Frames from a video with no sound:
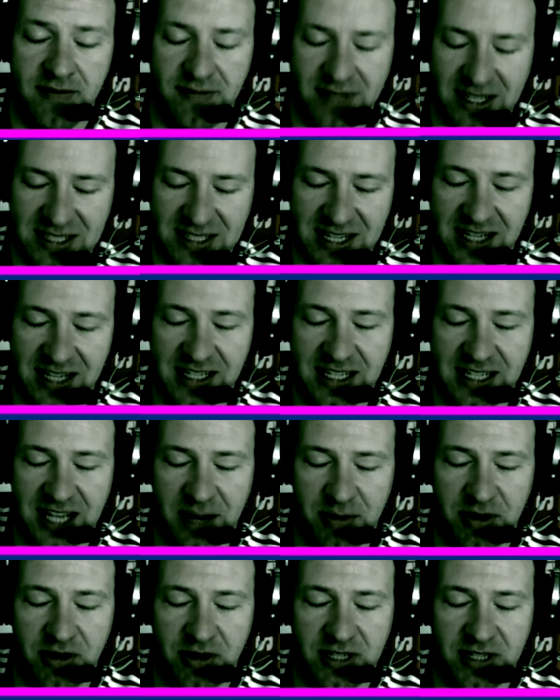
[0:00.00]
Das kann ich
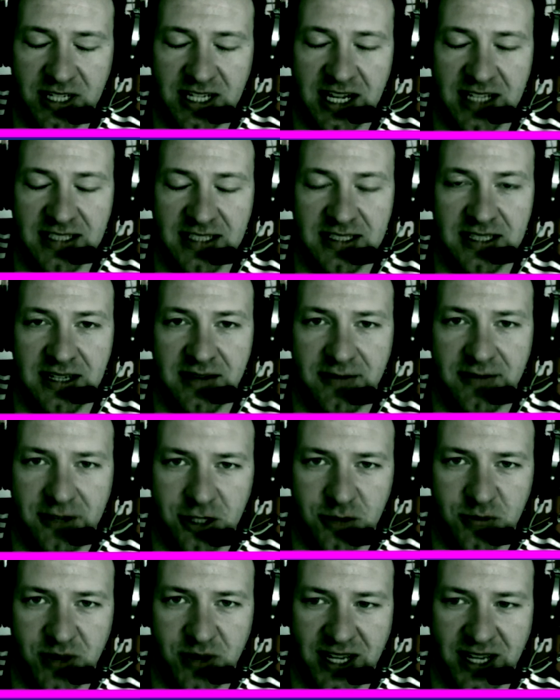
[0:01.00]
aber noch nicht ganz
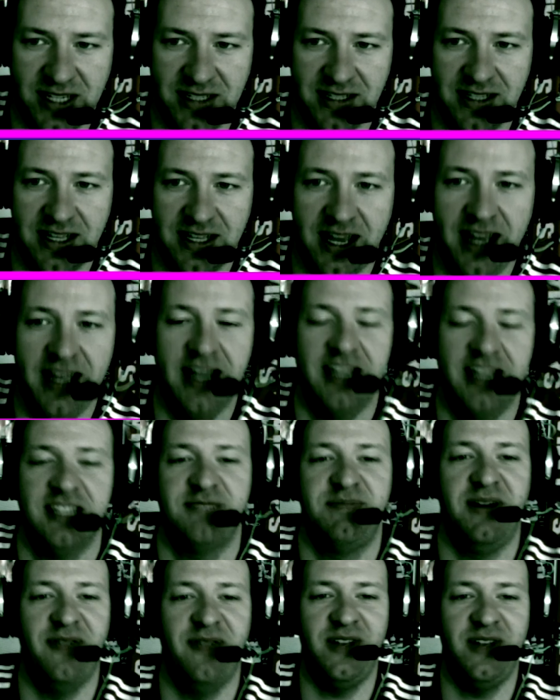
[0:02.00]
versprechen. Daher
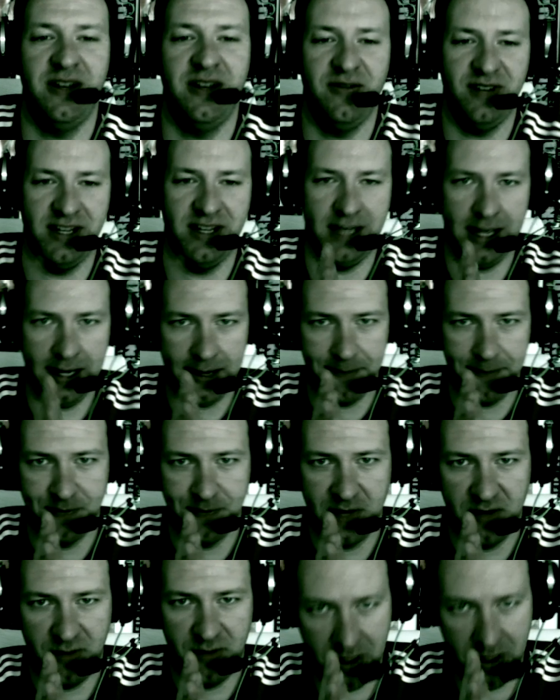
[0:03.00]
erstmal vielen, vielen Dank
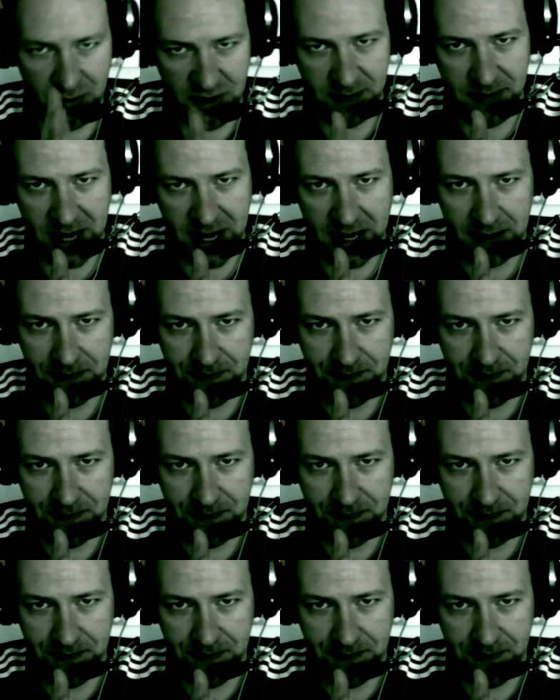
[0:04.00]
für euer Feedback.